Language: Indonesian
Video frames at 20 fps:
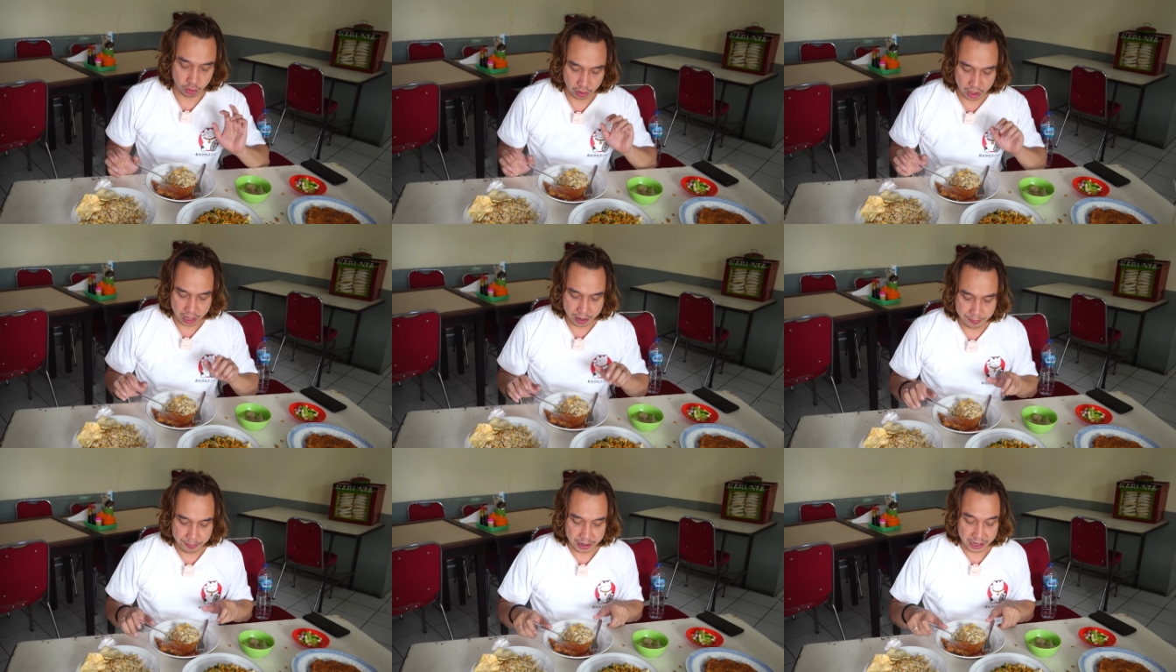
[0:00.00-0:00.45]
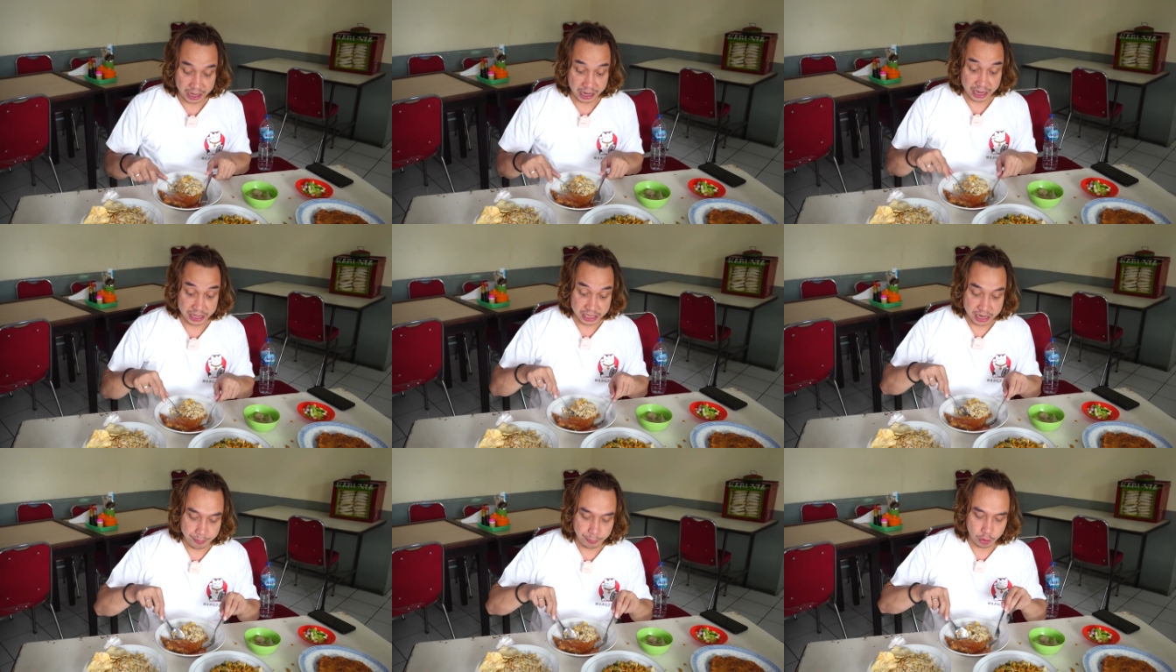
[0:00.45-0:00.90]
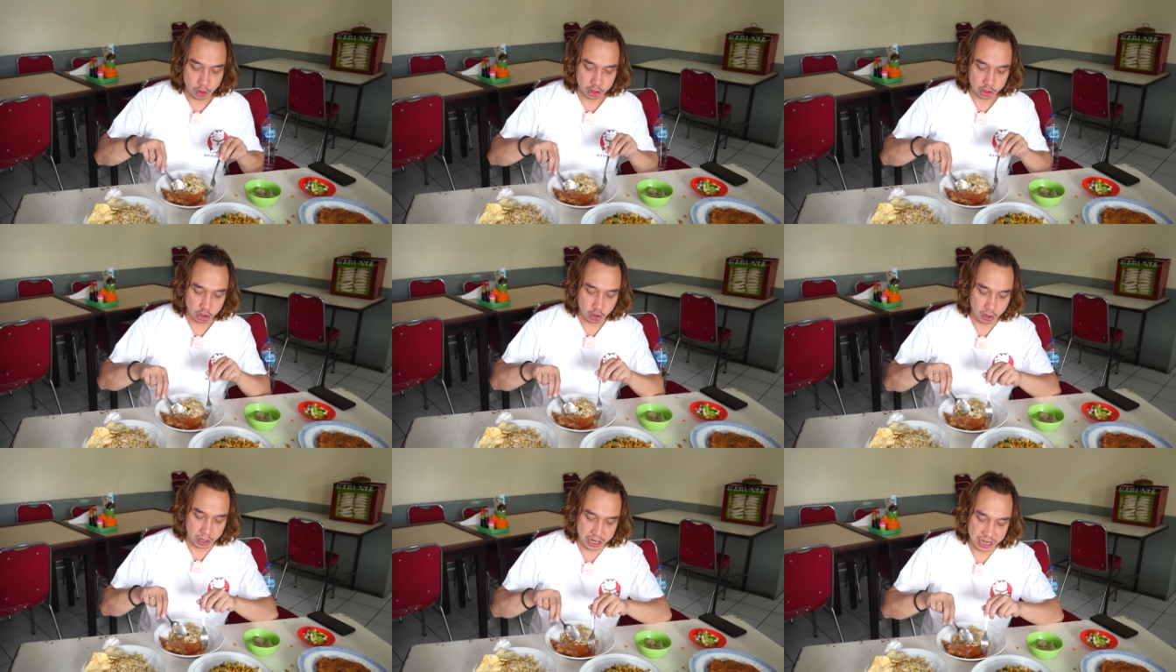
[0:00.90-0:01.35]
itu dia pakai kecap, kalau
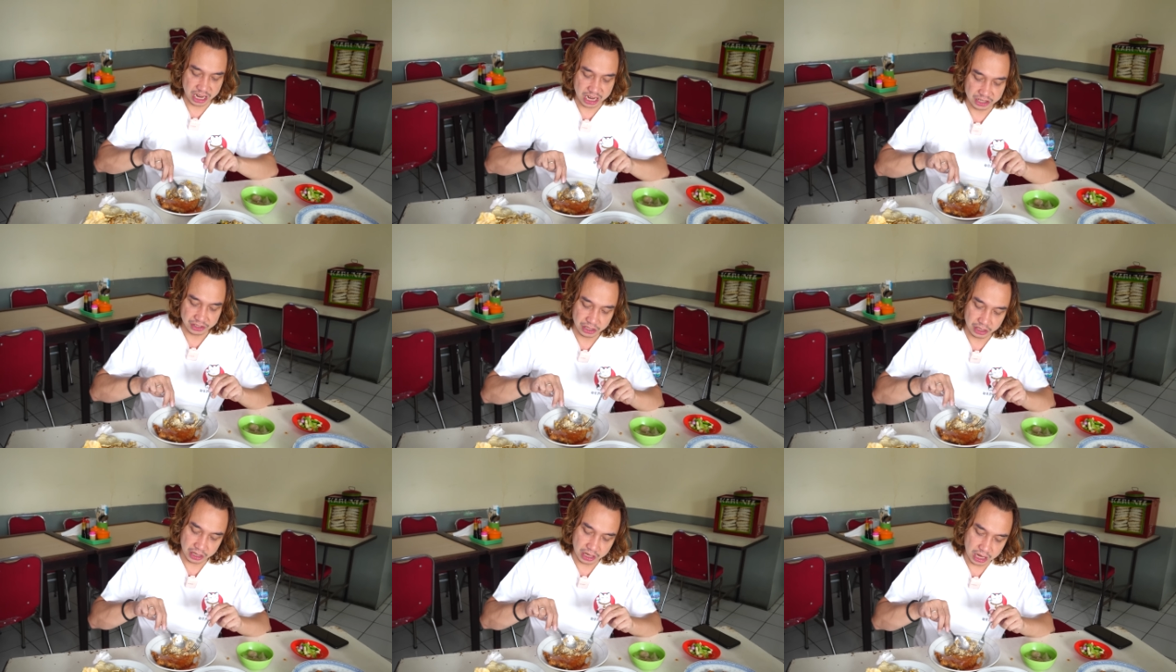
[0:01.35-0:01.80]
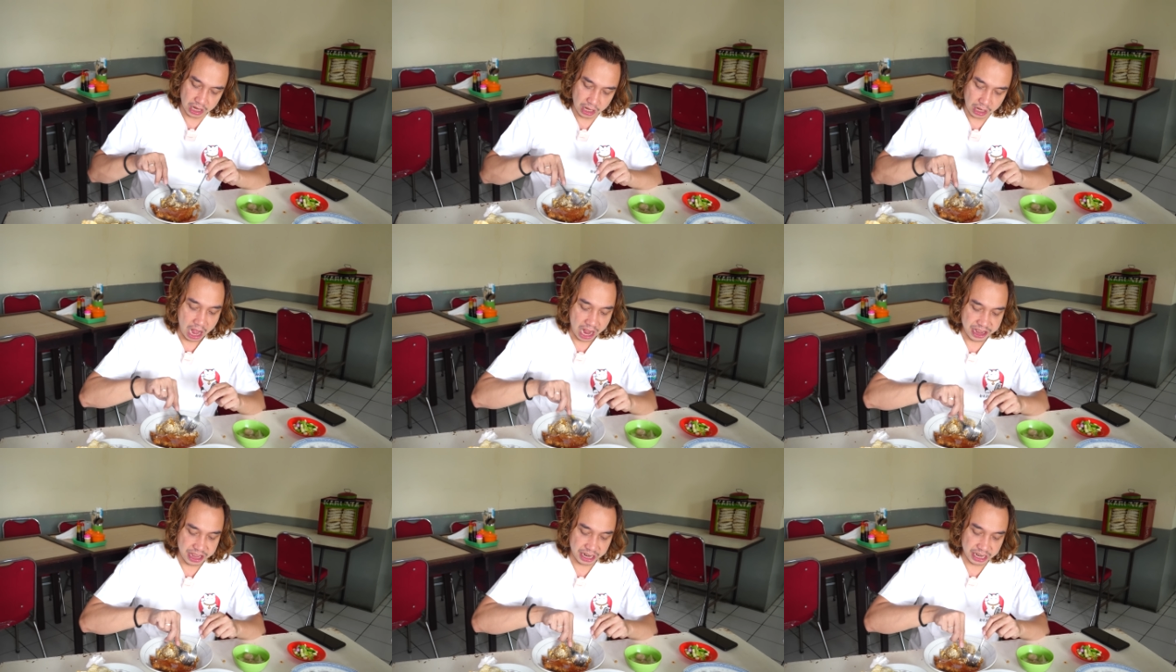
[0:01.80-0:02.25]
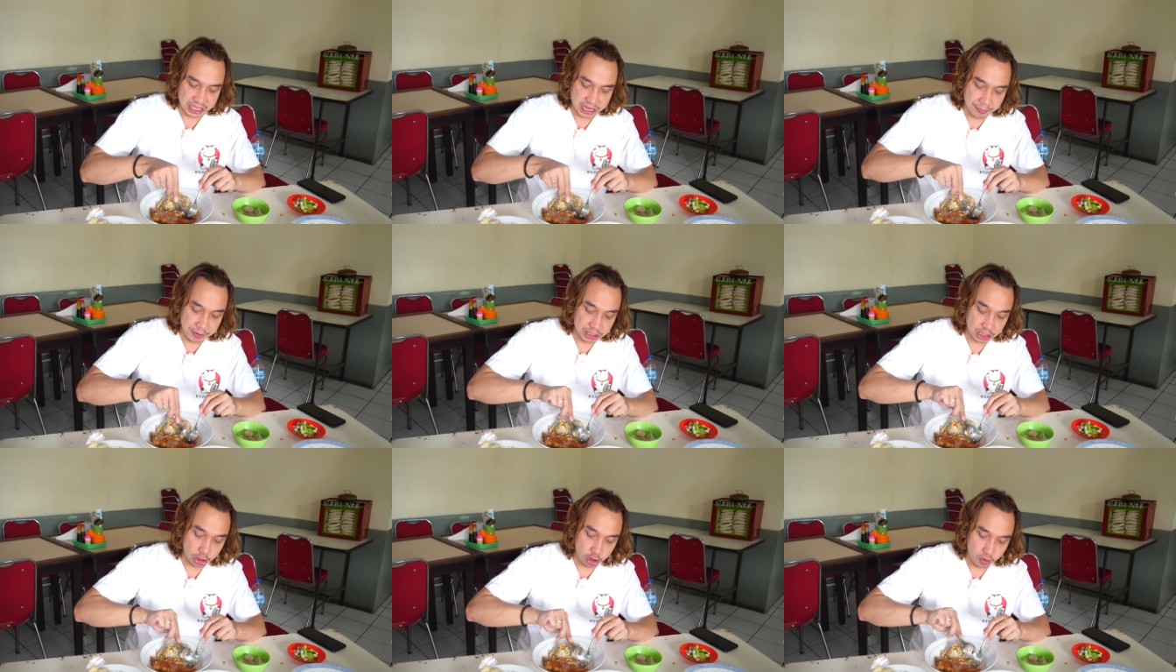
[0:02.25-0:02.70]
nasi goreng ikan asin dia hanya
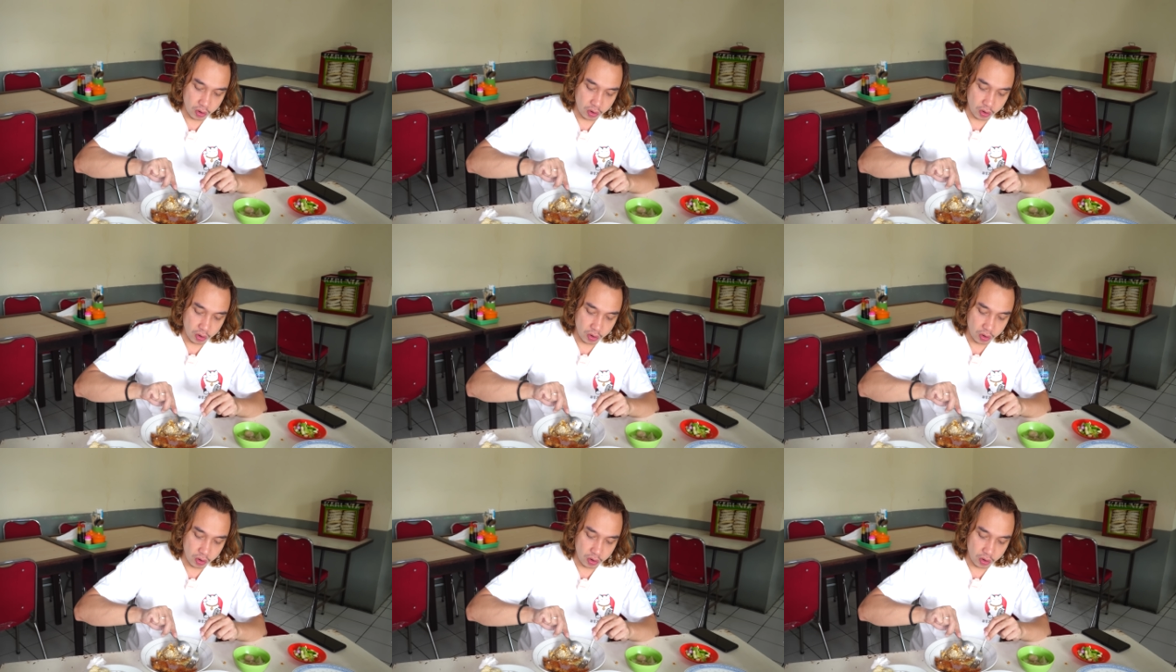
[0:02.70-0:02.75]
kecap asin